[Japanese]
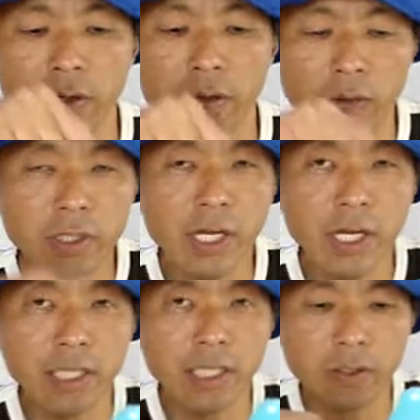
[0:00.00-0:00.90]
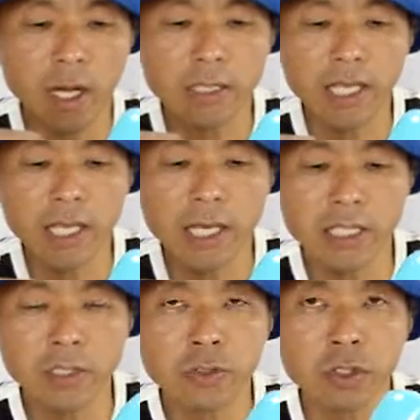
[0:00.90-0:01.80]
をお互いにこう反対側
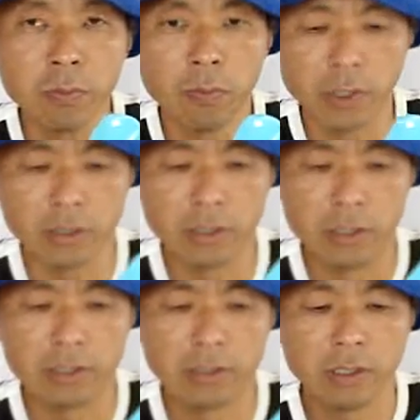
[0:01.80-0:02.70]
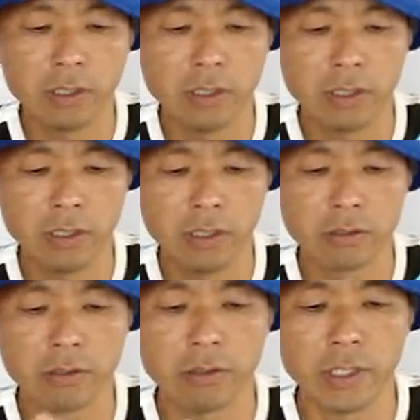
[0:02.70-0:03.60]
にゆっくり持ってくる
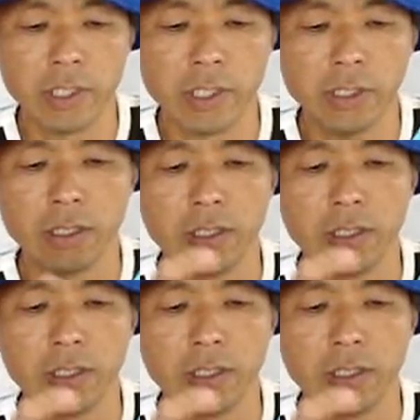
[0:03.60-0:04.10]
ゆっくり